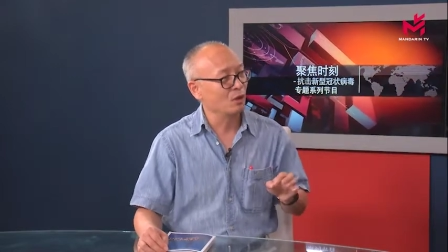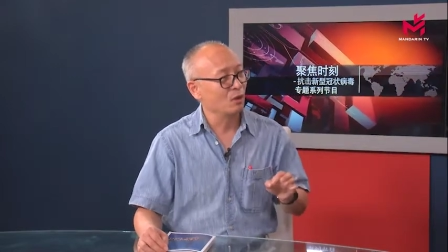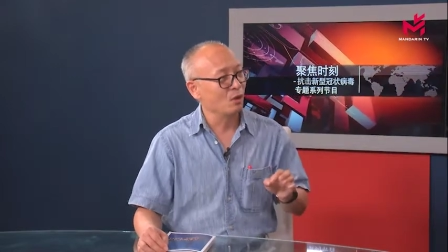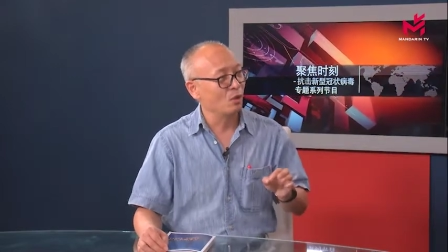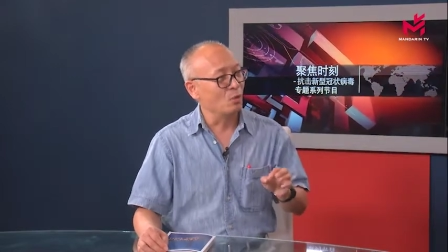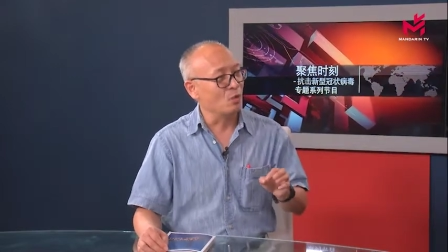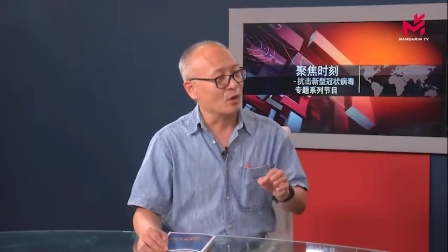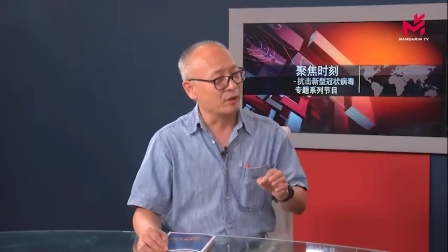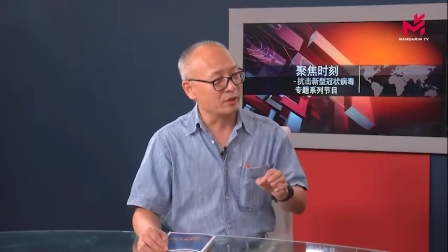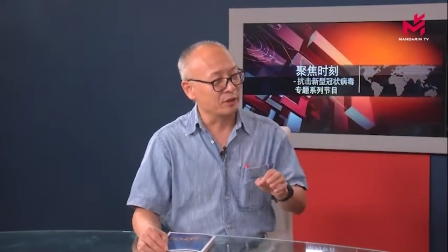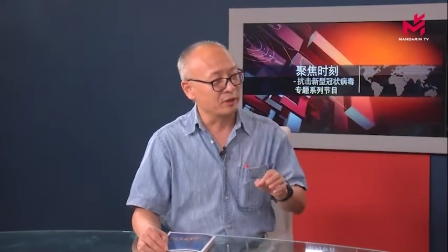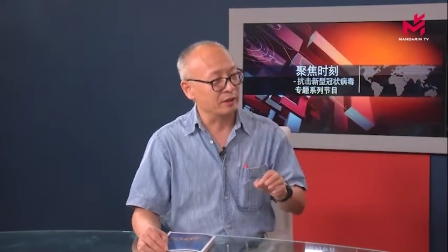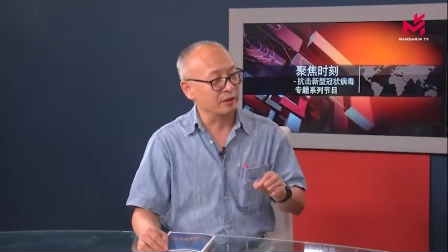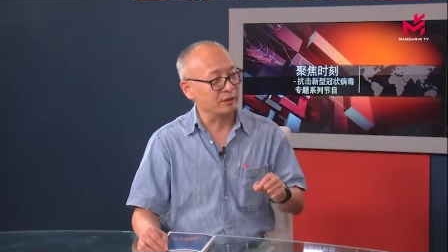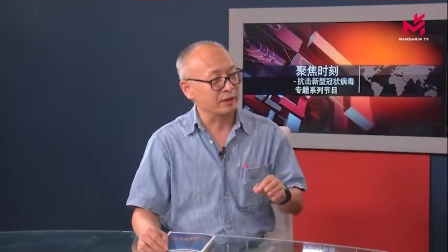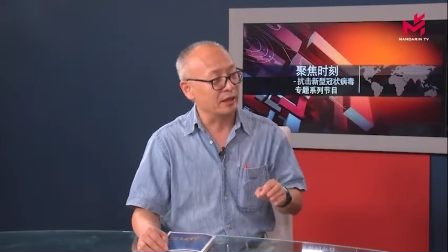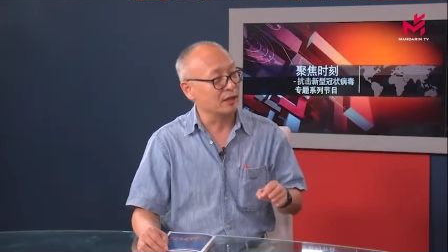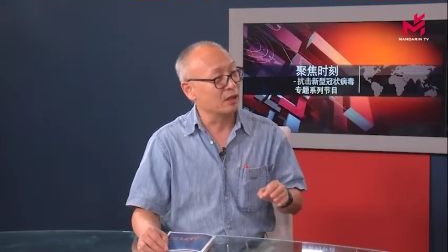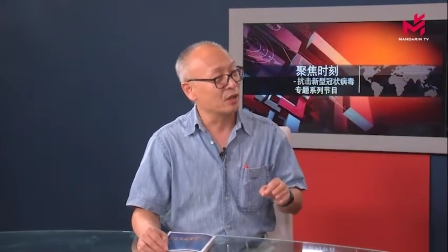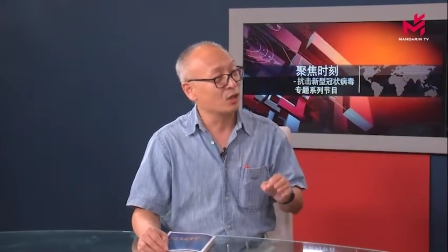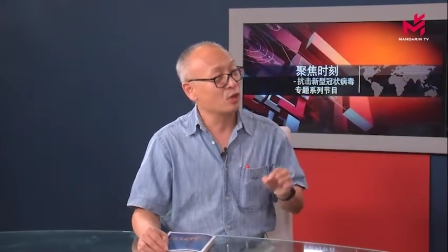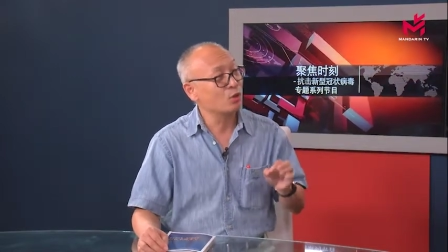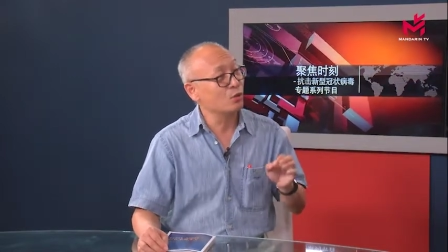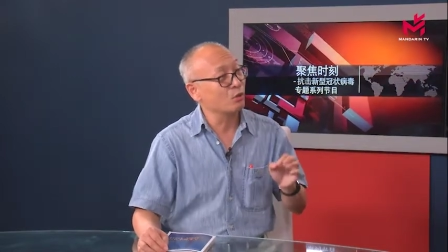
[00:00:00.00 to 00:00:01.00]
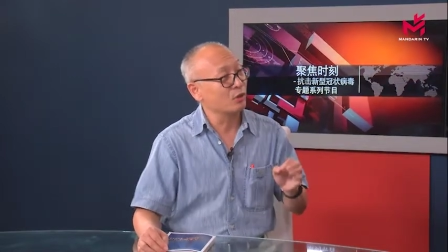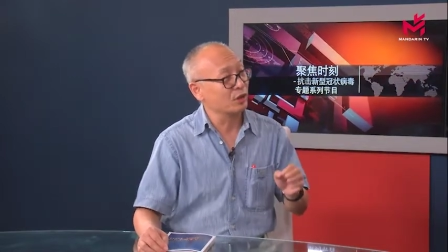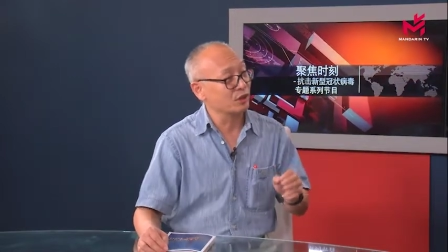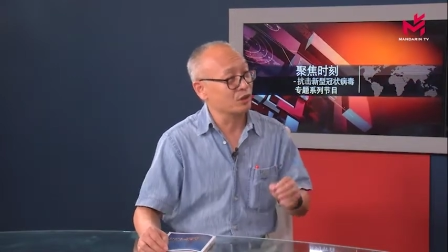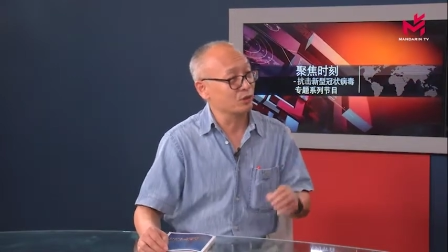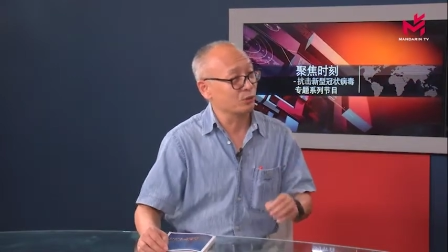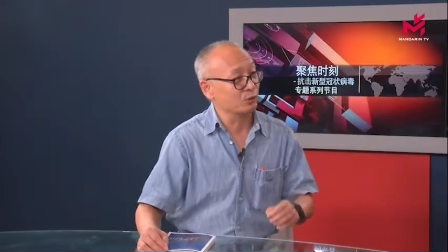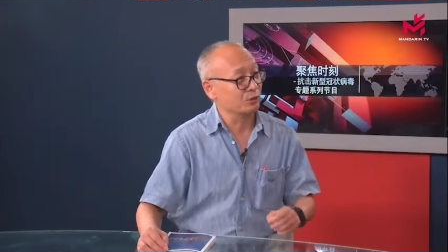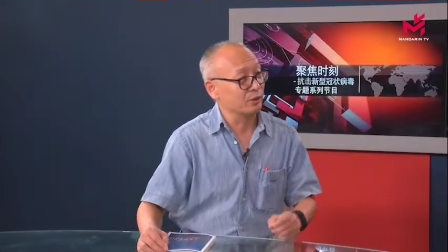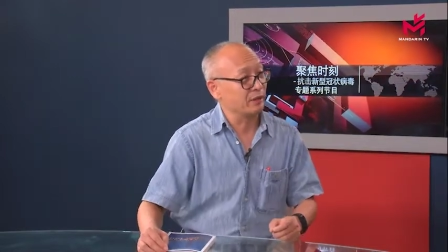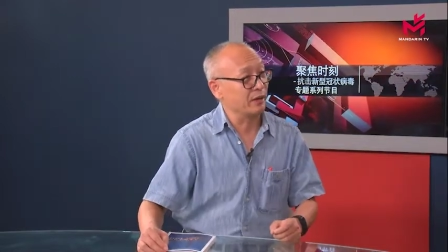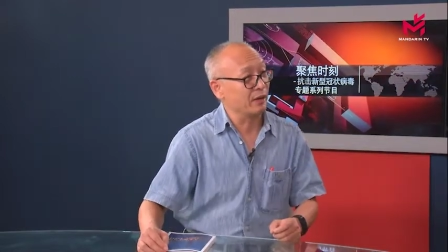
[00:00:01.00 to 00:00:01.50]
我呢给了六个
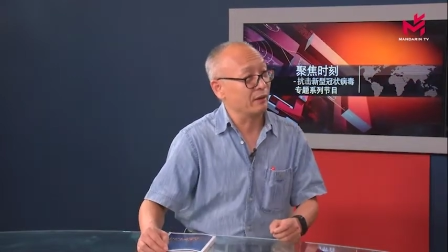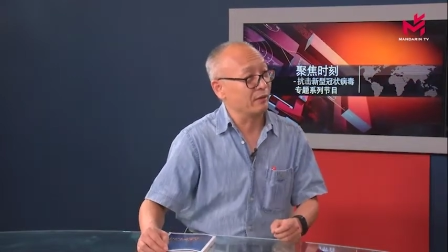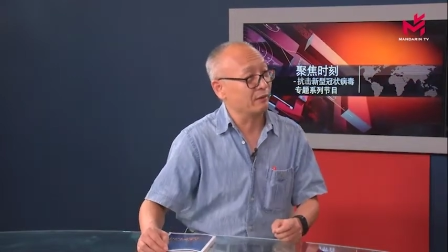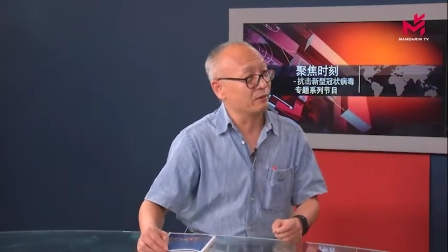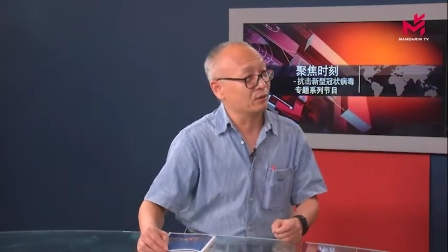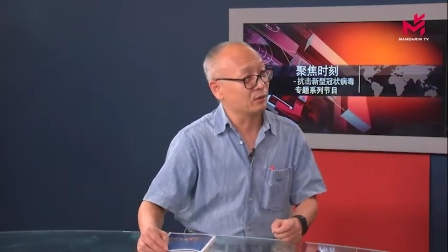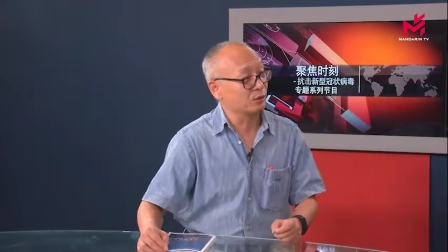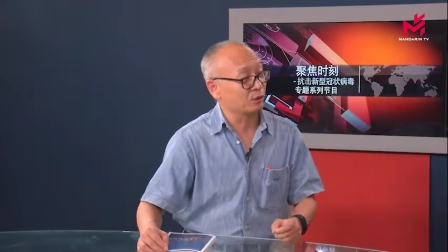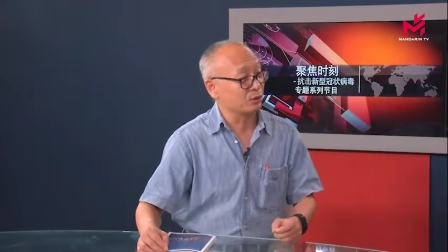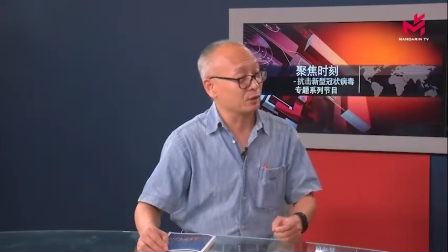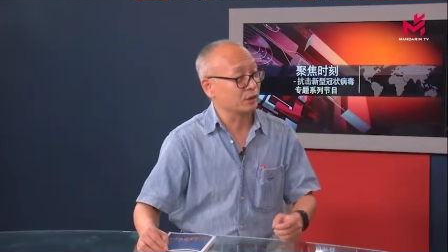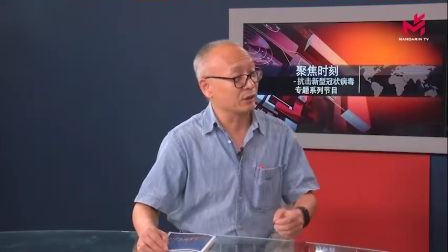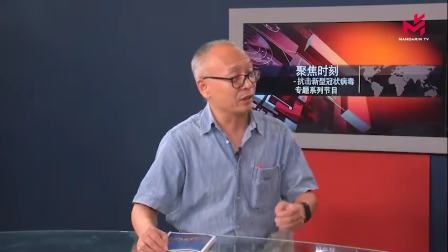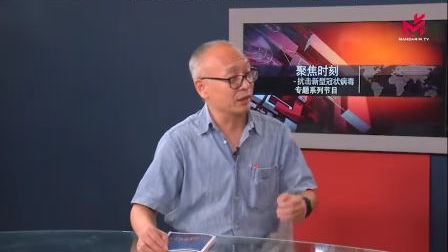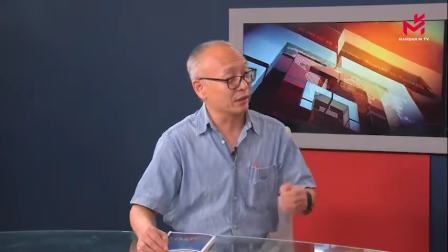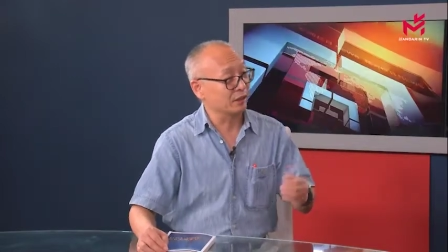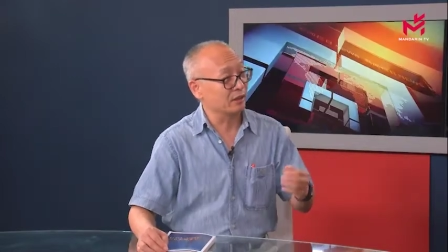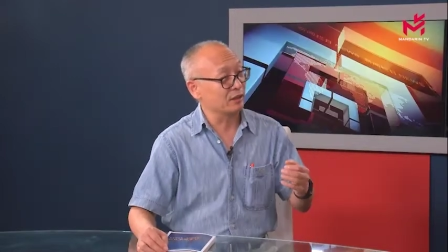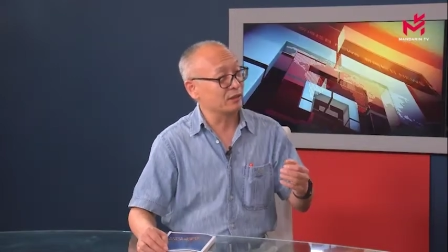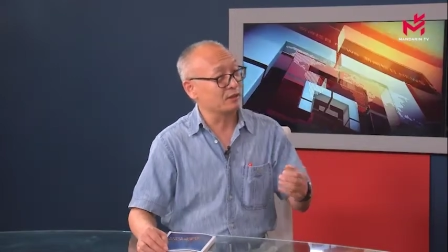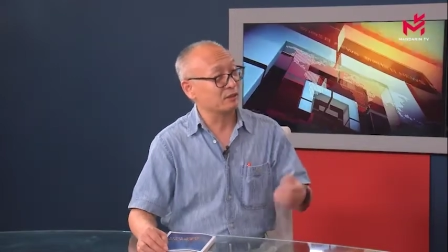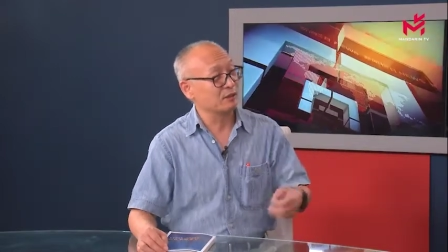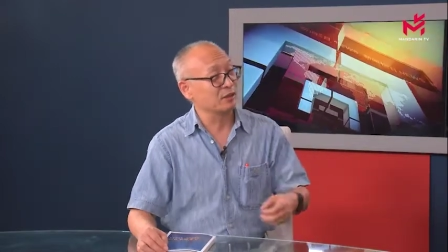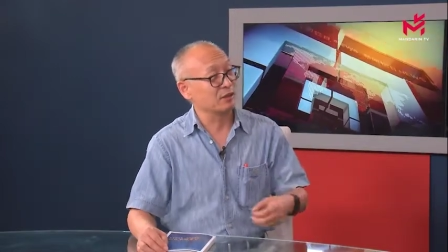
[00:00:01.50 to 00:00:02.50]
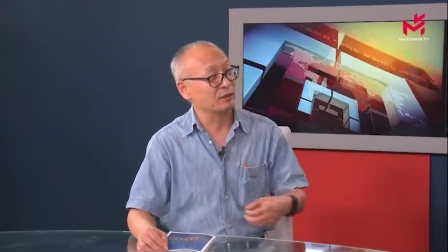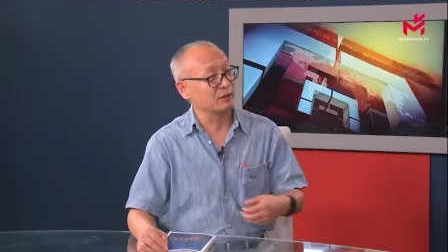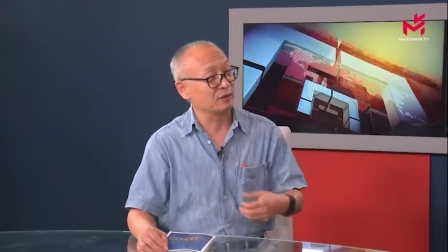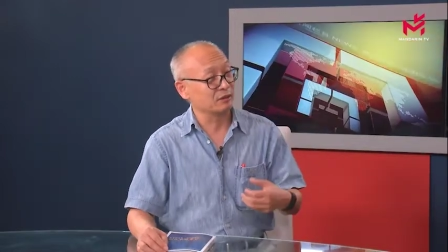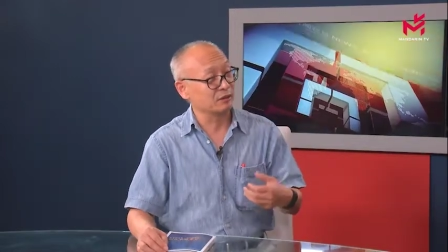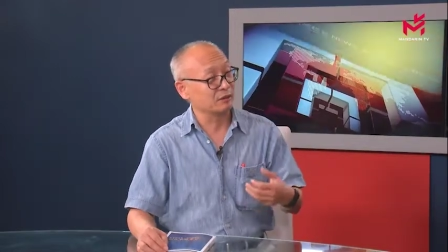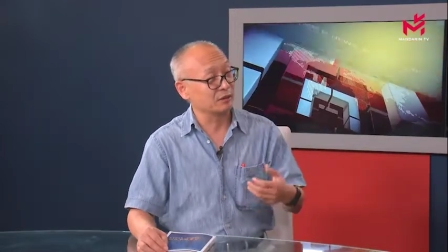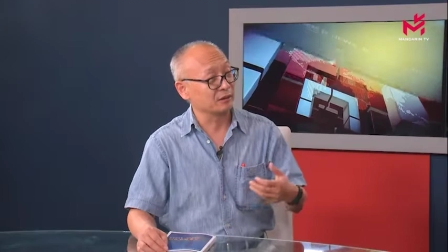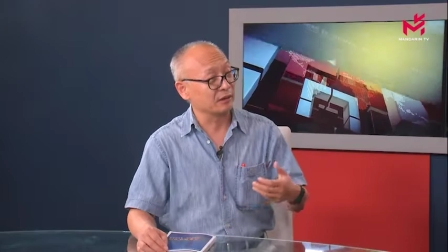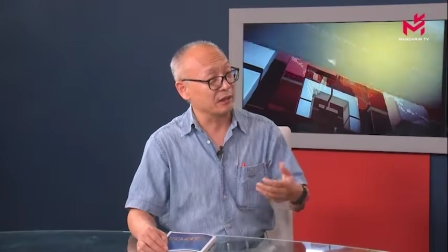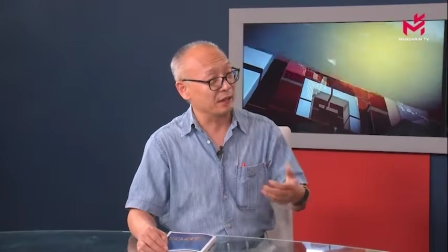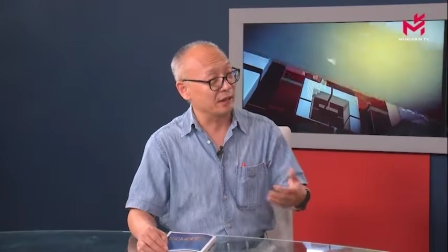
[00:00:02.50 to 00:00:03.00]
酒店，就是可以那
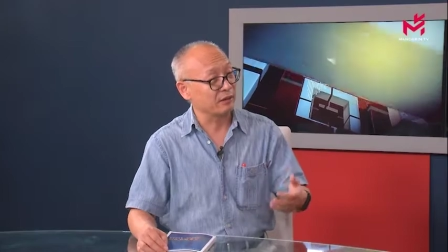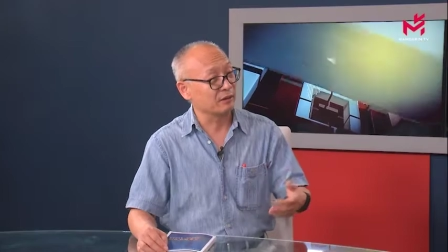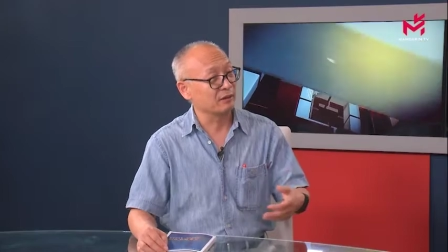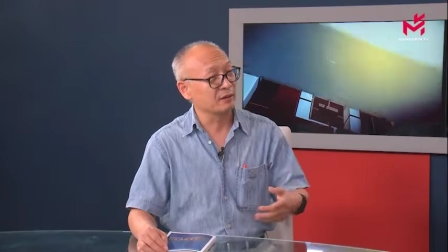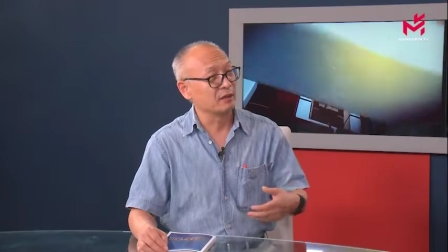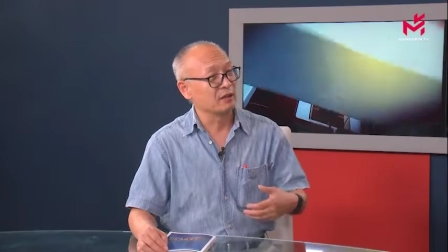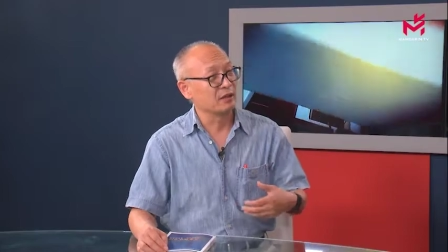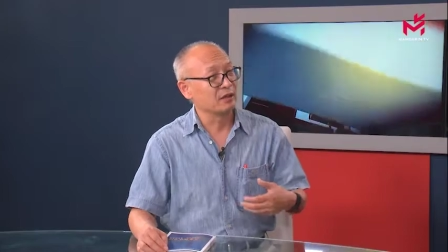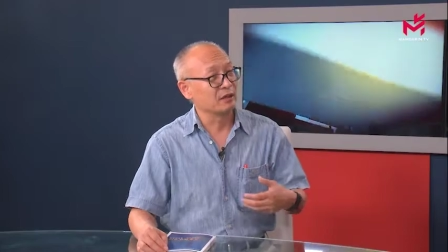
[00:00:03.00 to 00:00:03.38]
个给